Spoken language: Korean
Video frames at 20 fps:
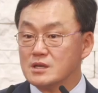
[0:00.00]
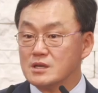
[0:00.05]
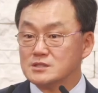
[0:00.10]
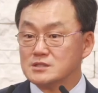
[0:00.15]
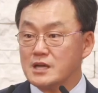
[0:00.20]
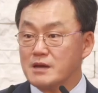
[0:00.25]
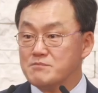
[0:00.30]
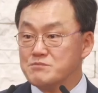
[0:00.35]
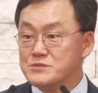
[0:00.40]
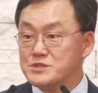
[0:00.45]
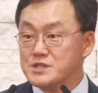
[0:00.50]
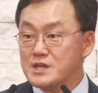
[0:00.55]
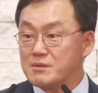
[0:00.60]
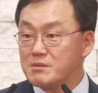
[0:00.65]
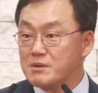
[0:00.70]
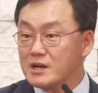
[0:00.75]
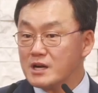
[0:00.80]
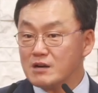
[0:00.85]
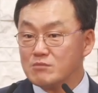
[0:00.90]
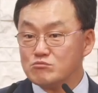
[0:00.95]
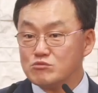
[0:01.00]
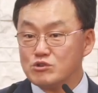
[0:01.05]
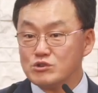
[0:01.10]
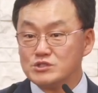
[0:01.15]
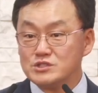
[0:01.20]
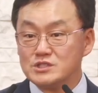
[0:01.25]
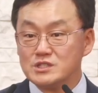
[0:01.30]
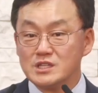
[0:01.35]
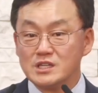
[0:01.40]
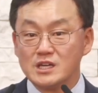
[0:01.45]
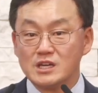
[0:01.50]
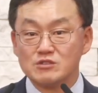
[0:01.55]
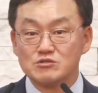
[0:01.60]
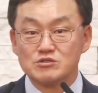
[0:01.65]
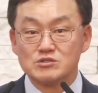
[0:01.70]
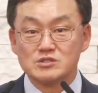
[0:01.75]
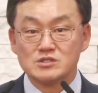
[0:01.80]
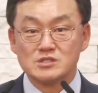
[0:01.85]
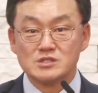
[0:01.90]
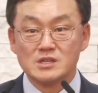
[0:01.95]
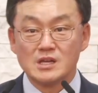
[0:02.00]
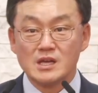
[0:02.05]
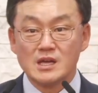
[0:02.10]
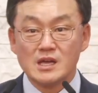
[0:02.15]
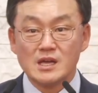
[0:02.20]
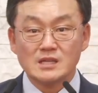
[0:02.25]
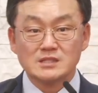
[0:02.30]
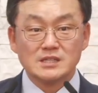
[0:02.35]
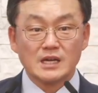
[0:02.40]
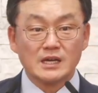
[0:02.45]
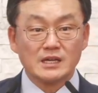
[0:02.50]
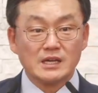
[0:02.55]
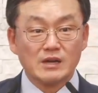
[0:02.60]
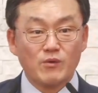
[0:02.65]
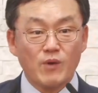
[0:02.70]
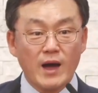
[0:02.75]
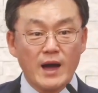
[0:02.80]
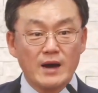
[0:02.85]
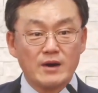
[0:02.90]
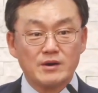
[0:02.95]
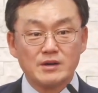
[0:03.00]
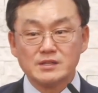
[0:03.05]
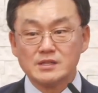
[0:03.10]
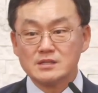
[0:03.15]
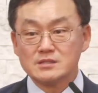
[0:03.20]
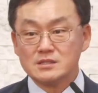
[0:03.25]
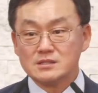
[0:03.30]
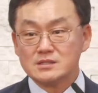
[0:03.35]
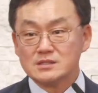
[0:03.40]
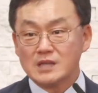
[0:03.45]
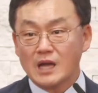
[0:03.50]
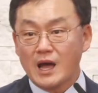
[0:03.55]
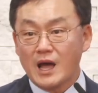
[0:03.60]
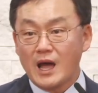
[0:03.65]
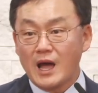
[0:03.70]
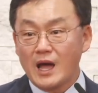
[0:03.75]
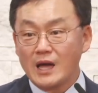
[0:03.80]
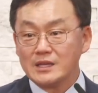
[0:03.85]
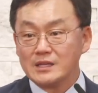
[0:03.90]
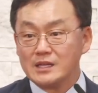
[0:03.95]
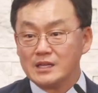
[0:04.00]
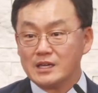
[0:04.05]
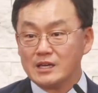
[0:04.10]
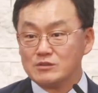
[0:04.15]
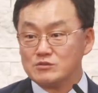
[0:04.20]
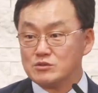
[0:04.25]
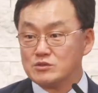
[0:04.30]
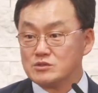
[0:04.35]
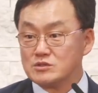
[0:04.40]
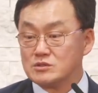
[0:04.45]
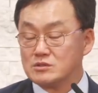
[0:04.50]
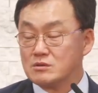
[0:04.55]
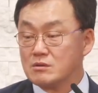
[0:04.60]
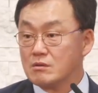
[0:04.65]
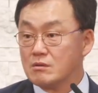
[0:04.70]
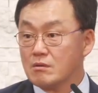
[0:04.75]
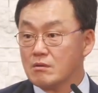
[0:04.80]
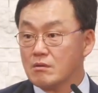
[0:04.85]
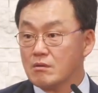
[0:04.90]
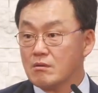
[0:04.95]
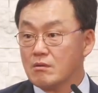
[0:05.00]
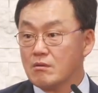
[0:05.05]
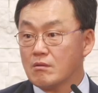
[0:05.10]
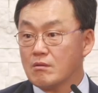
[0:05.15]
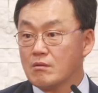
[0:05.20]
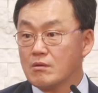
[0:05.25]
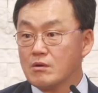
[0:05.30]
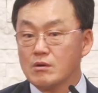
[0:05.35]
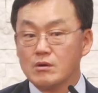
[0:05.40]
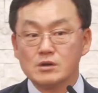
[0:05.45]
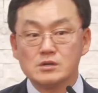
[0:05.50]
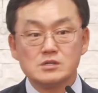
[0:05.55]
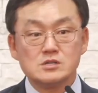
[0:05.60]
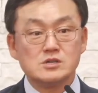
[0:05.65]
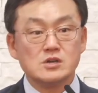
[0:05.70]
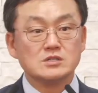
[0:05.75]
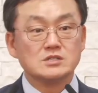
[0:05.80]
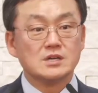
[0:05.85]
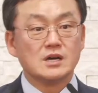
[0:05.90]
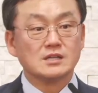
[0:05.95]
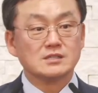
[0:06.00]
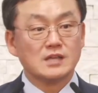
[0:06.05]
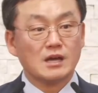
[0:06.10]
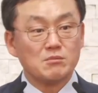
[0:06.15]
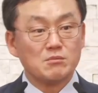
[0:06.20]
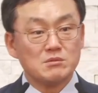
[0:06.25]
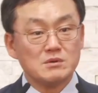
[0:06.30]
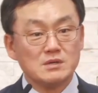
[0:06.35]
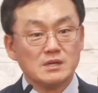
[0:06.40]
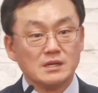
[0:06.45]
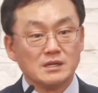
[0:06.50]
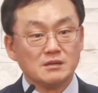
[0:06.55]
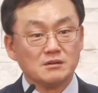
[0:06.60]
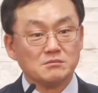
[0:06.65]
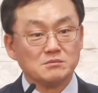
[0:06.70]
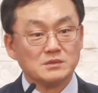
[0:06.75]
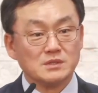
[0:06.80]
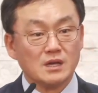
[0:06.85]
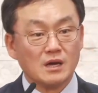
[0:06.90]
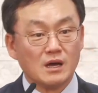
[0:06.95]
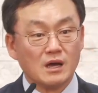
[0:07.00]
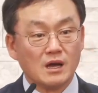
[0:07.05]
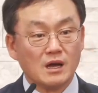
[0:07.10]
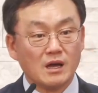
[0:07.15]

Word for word: 참 예배가 뭔지 얘기해 줬지. 자기의 과거에 대해서 다 얘기해 줬지. 이 여자가 답을 내린 겁니다.